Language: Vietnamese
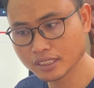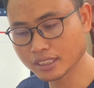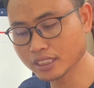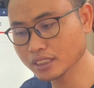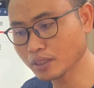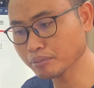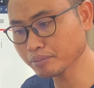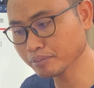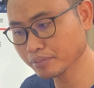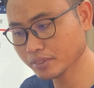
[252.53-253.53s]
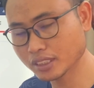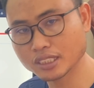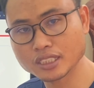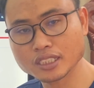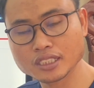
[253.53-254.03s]
nhóm
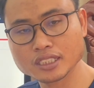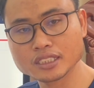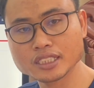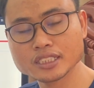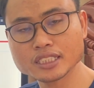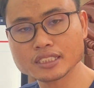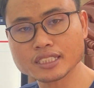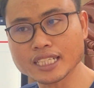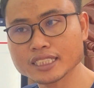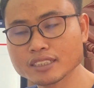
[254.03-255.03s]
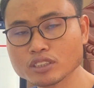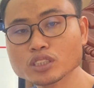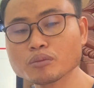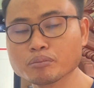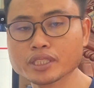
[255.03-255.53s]
này dây chạy xa tới khi
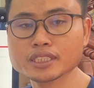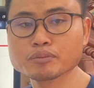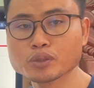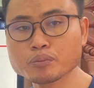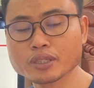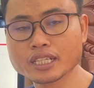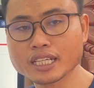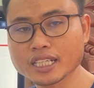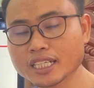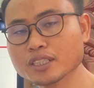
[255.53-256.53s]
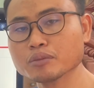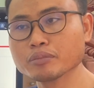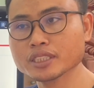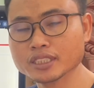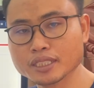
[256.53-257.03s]
nhóm mình chỉ mình ủng cài hay còn
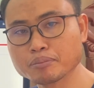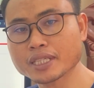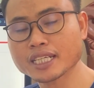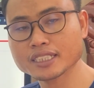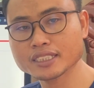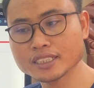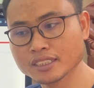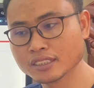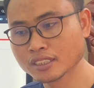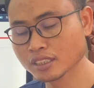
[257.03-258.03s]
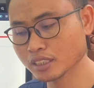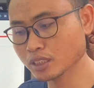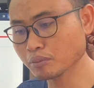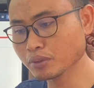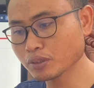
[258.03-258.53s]
mình chỉ nẹp ra vậy thì khi
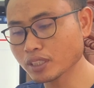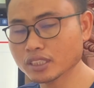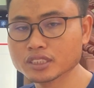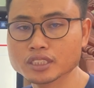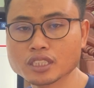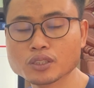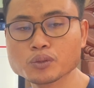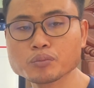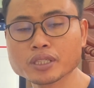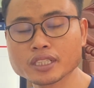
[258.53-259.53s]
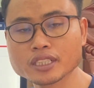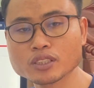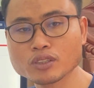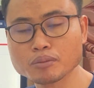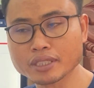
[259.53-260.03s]
nhóm con tại chia kru bằng riêng
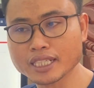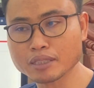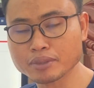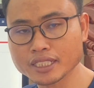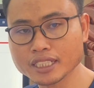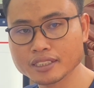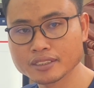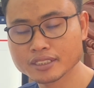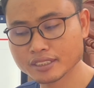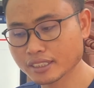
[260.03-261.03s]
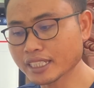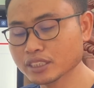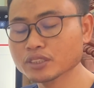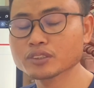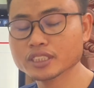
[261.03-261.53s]
thoa mà đa mà nét đây
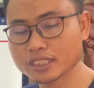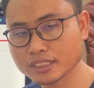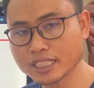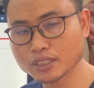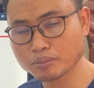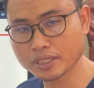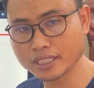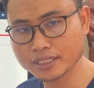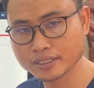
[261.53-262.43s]
trôi chất chay rùm lên